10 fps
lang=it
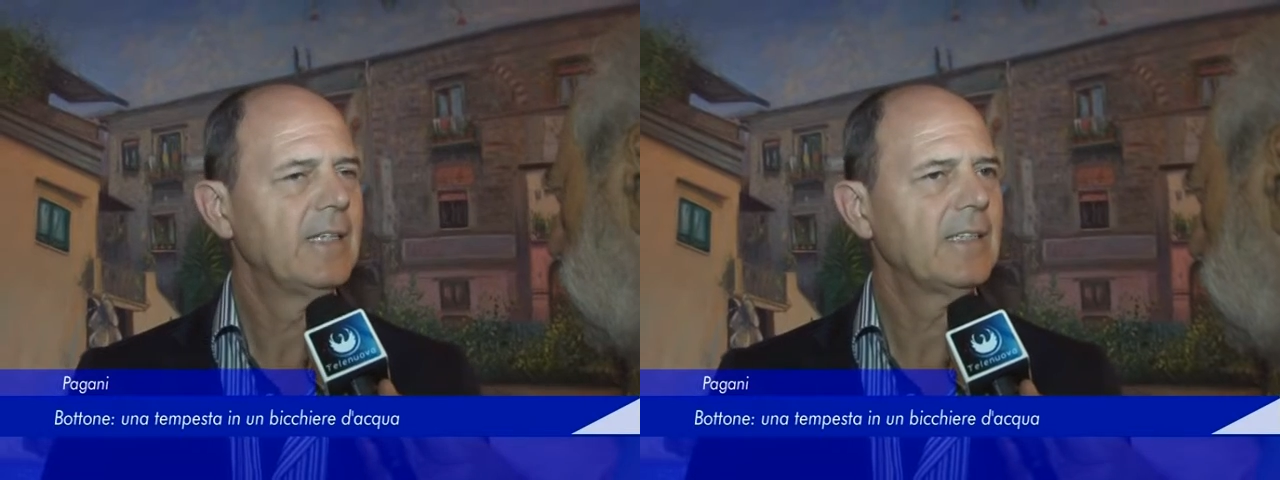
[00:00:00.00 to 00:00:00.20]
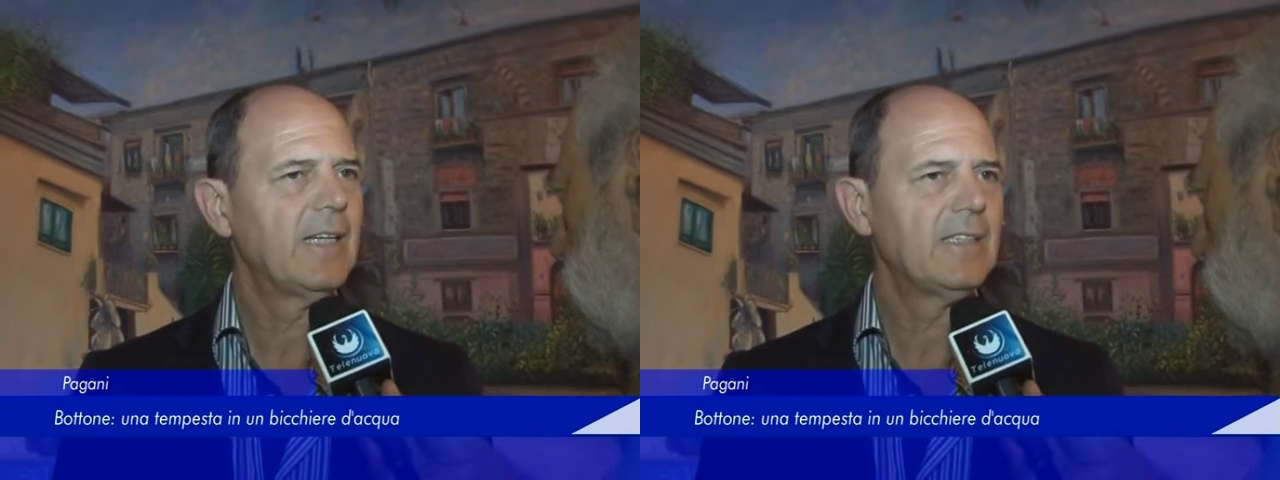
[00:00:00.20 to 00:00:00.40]

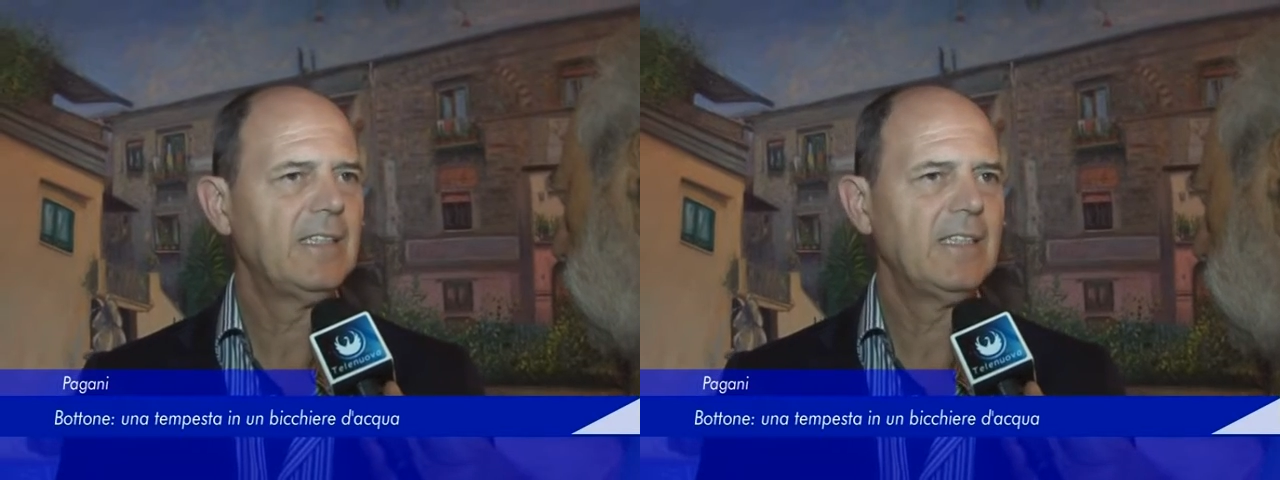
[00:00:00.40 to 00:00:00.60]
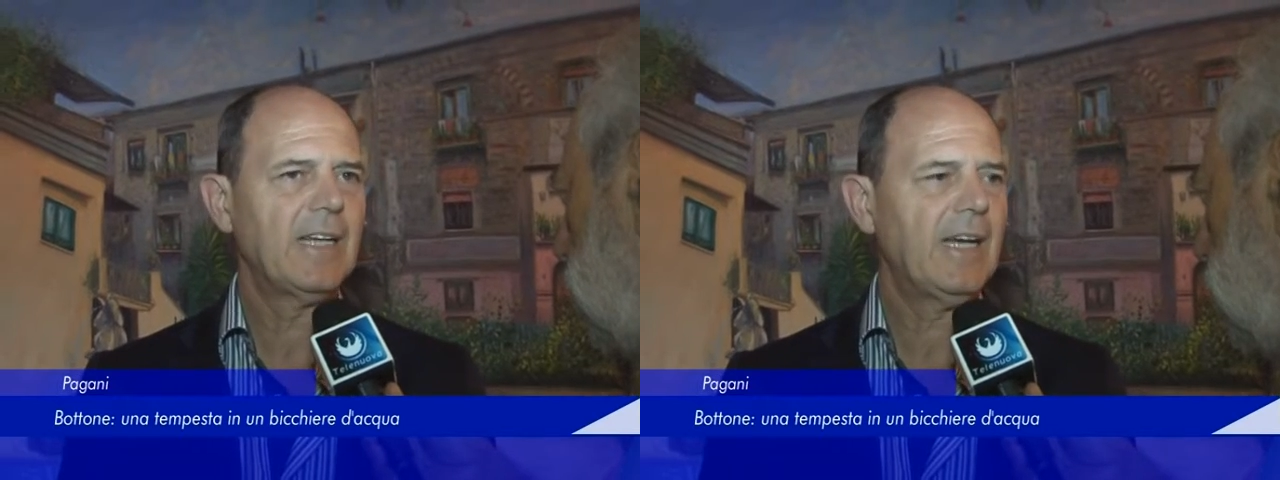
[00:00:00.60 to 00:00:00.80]
ad
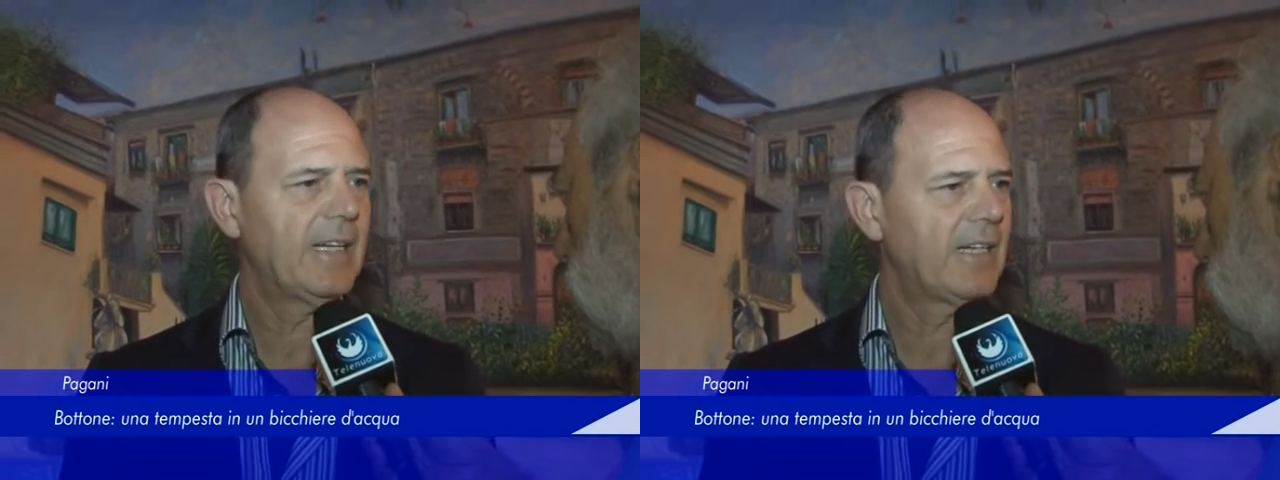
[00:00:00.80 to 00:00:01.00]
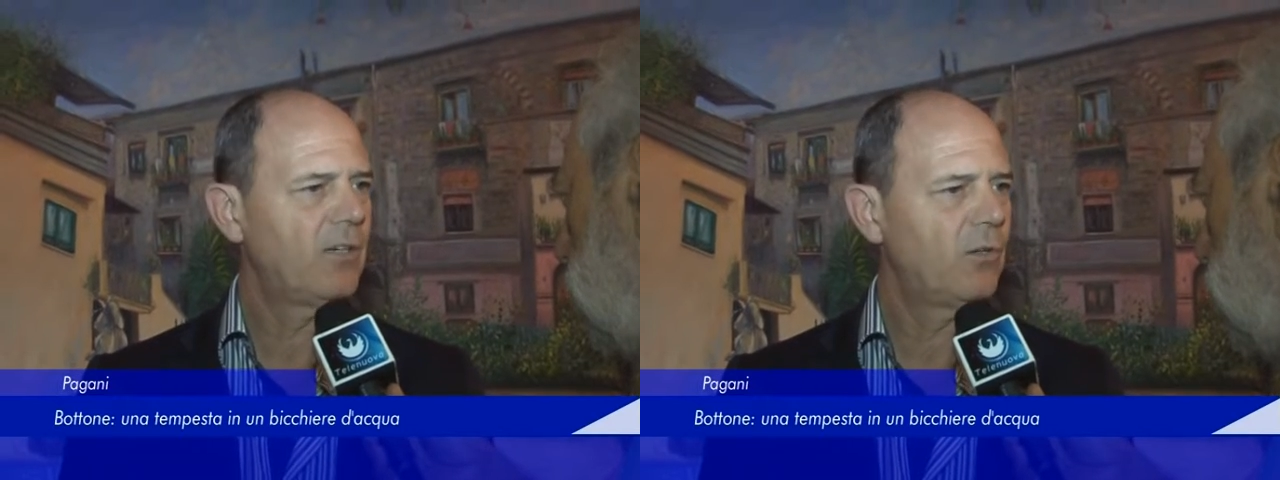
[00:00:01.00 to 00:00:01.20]

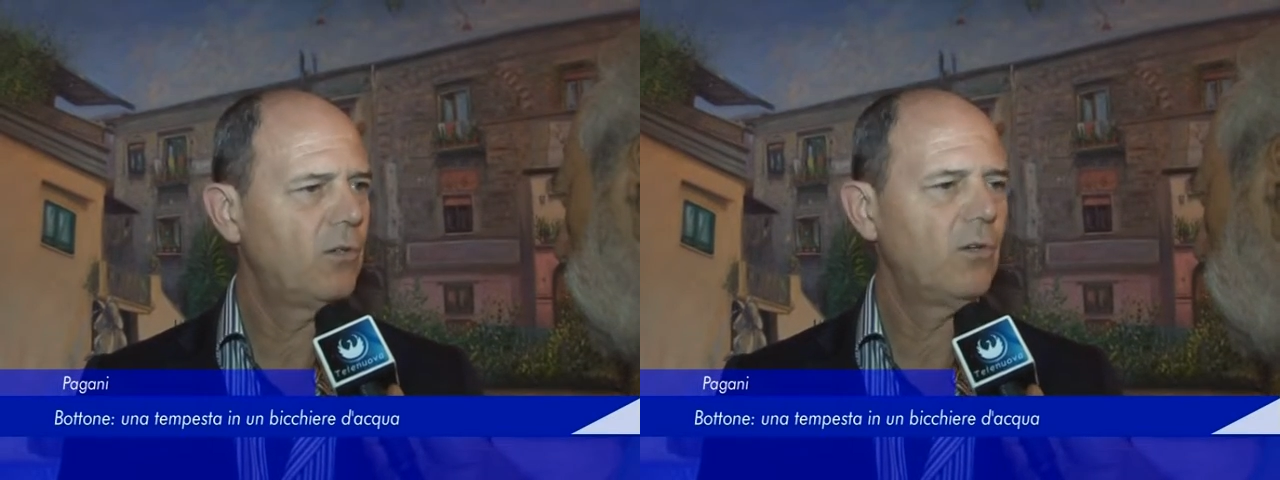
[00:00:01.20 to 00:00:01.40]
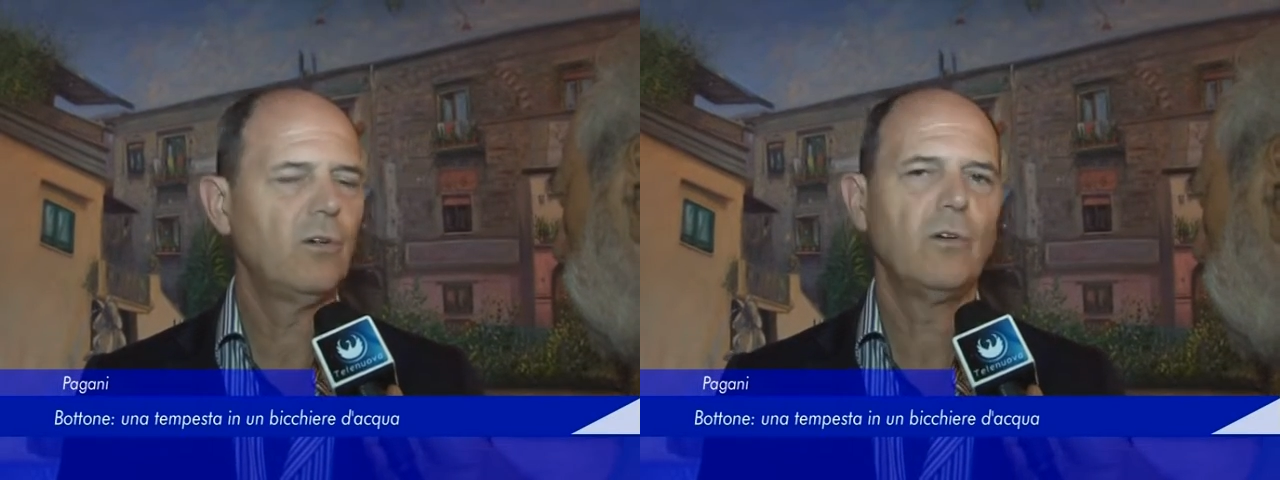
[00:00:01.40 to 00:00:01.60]
additare
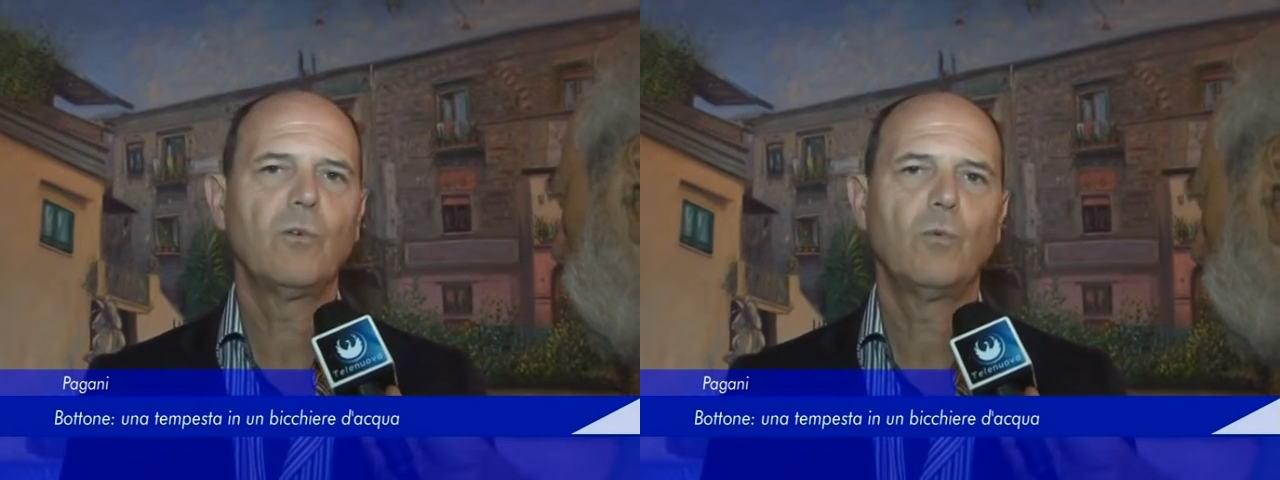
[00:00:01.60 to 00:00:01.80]
oh,